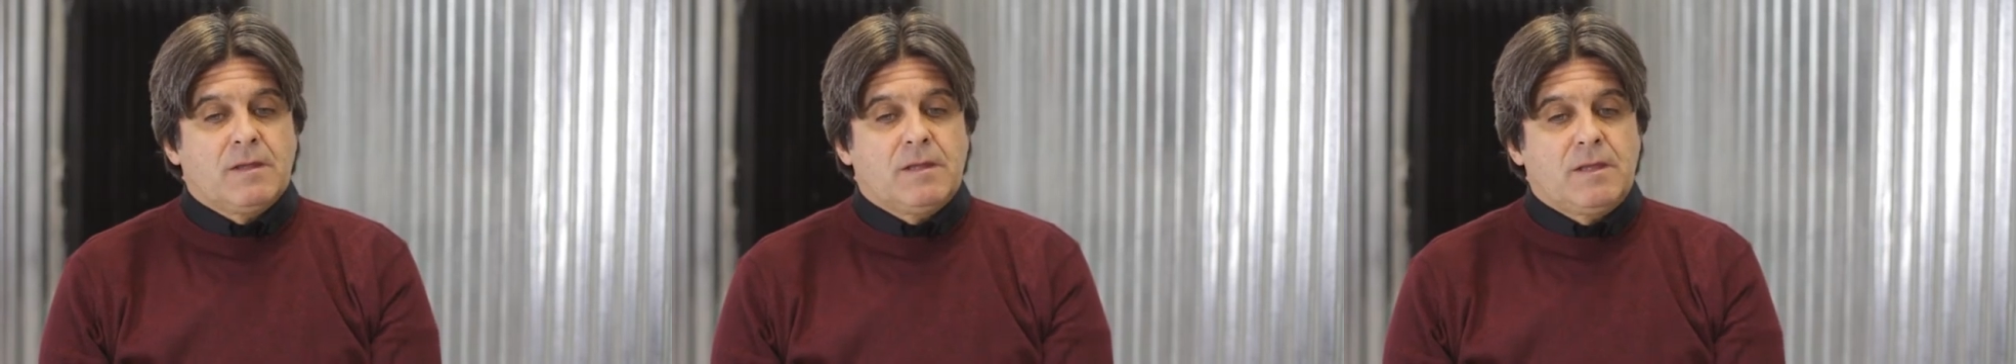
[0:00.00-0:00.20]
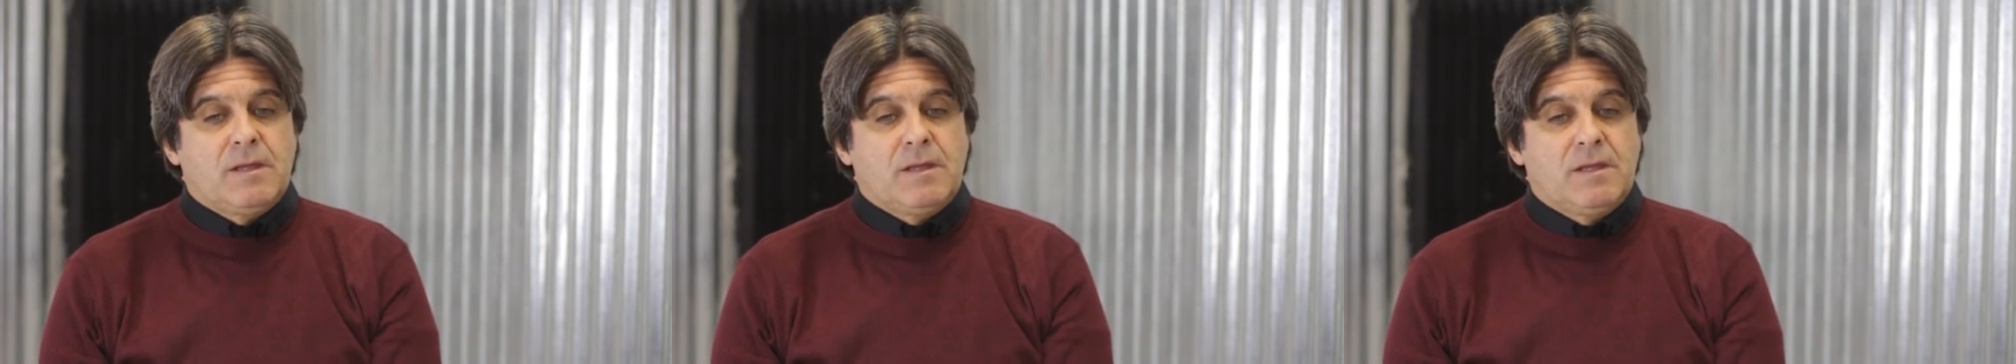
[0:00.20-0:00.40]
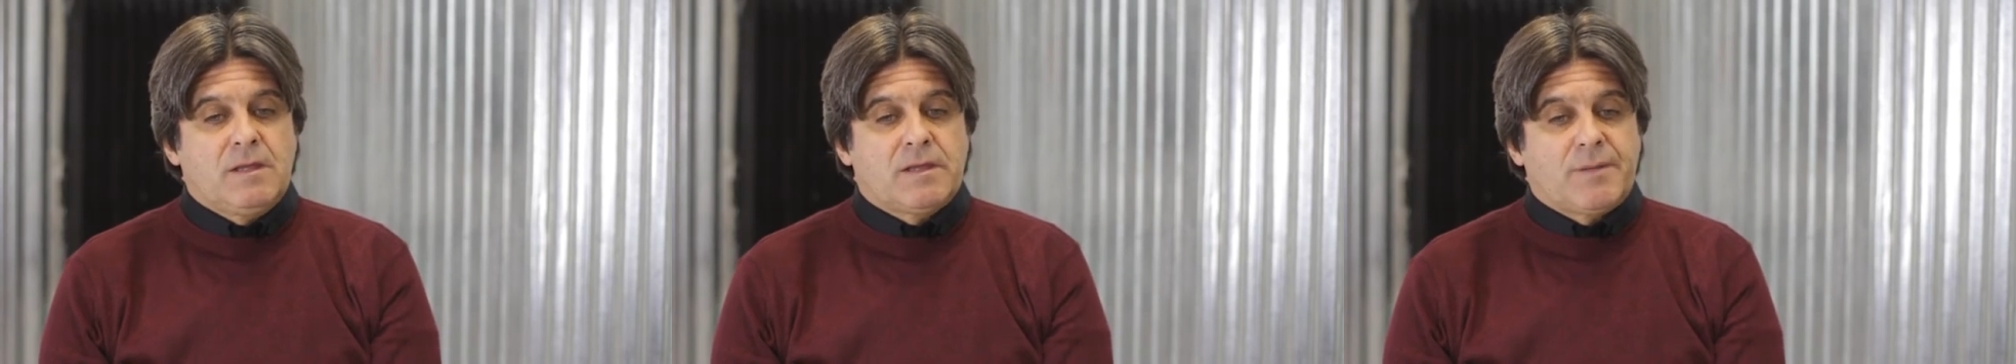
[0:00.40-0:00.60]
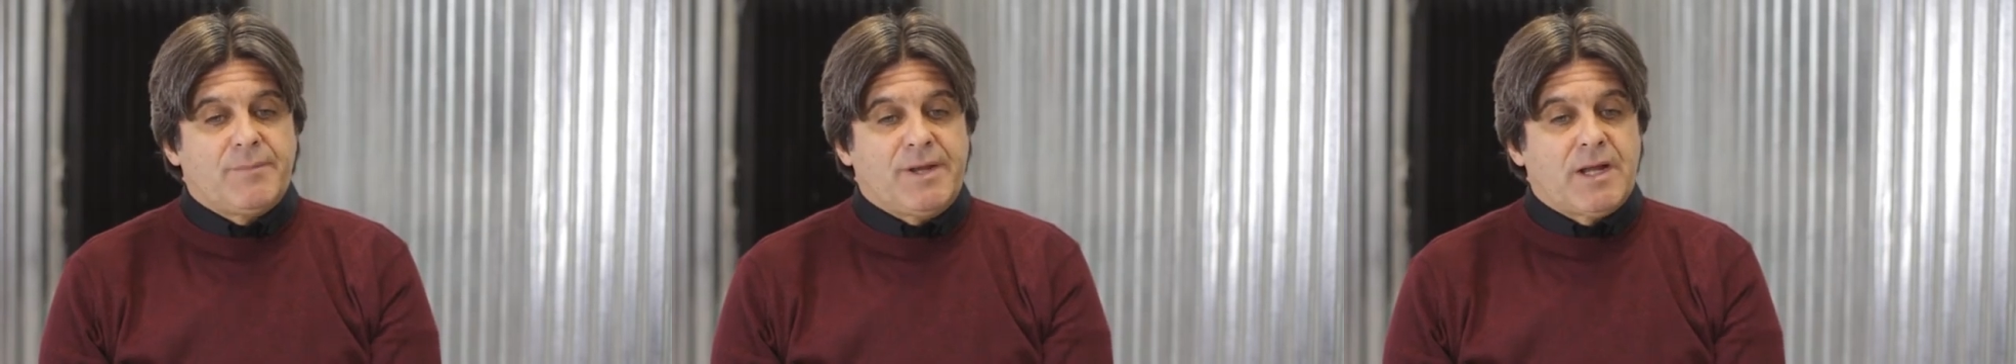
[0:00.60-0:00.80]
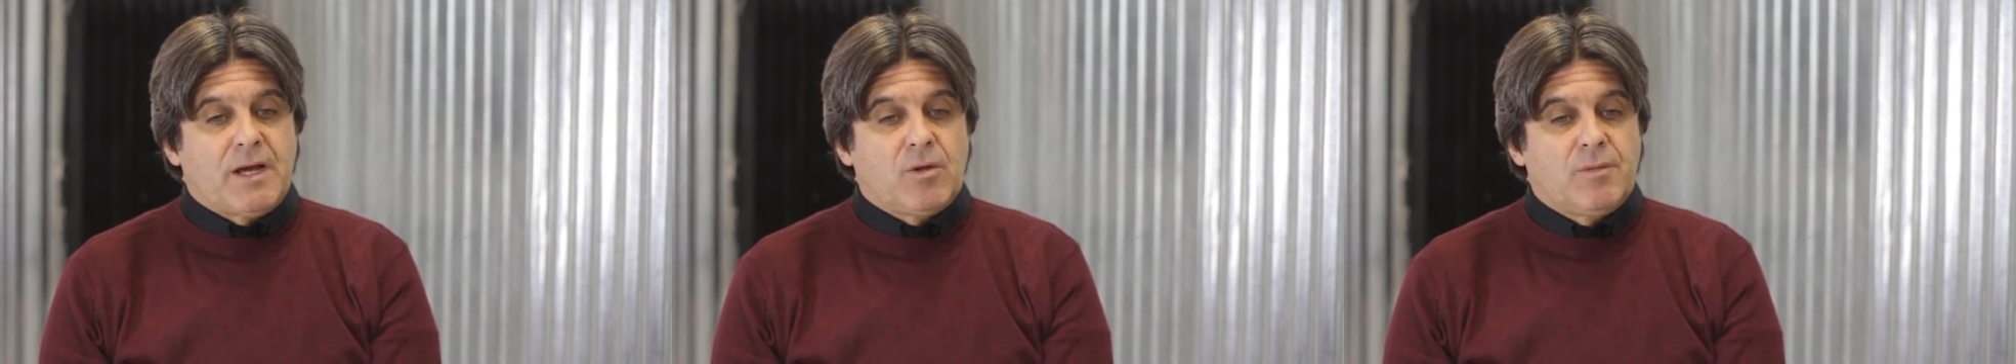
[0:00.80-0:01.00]
Y
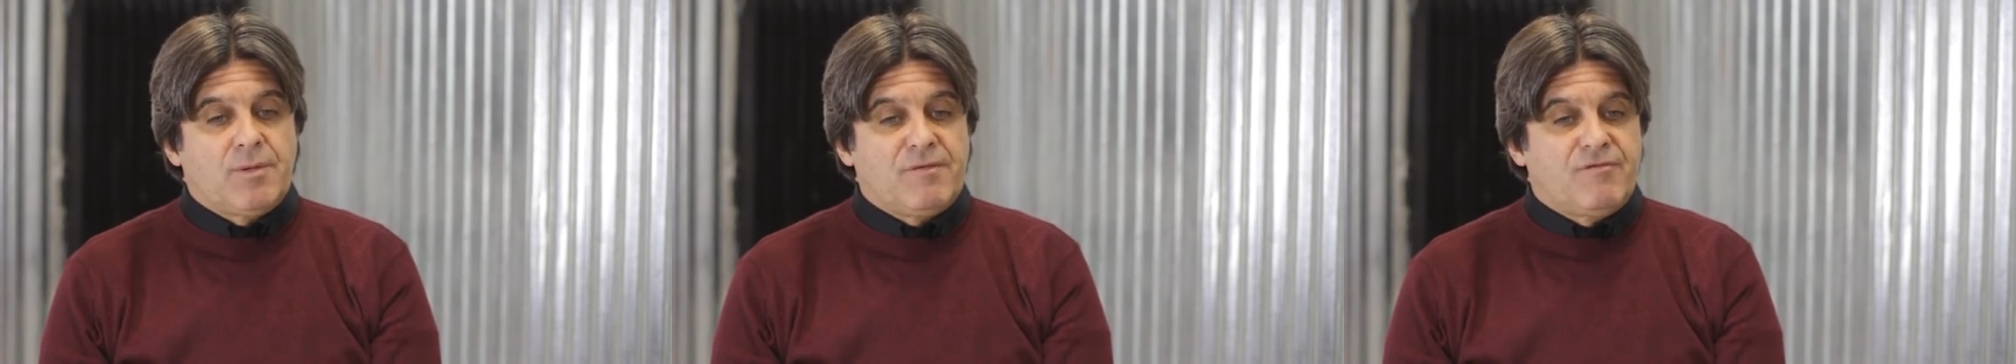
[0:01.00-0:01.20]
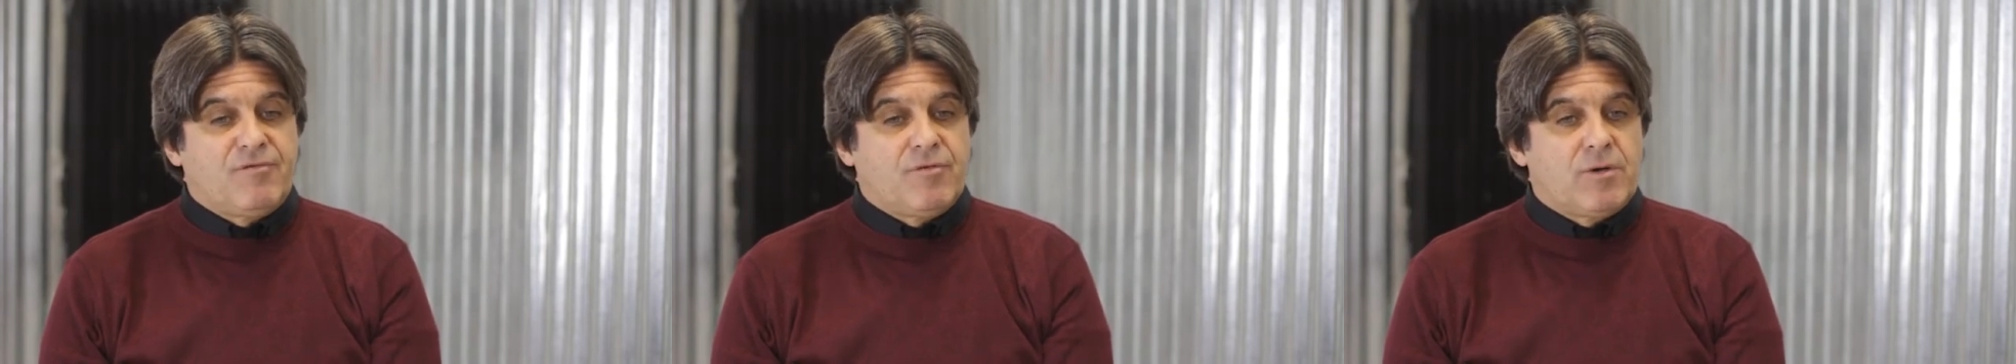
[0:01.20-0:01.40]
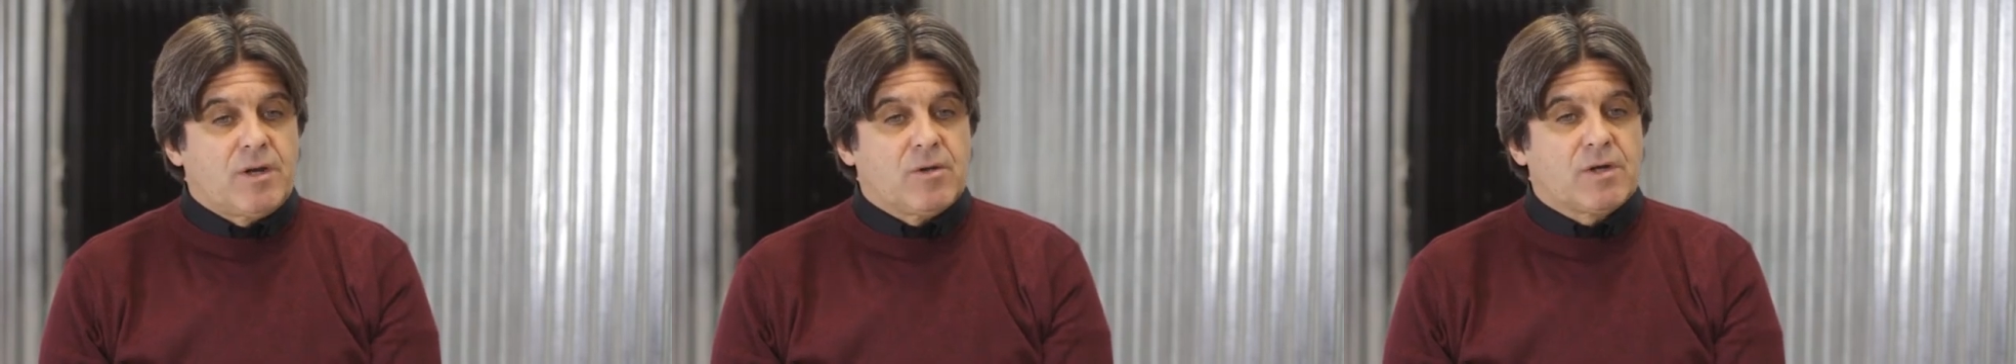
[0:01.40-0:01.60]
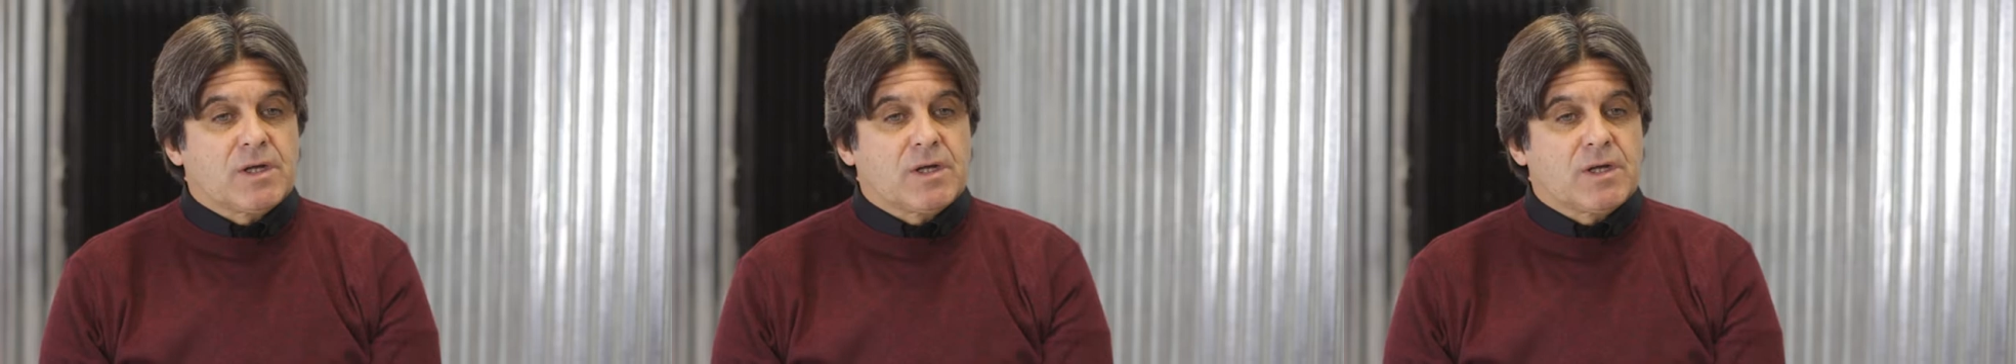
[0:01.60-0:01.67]
terminado el baby fútbol a los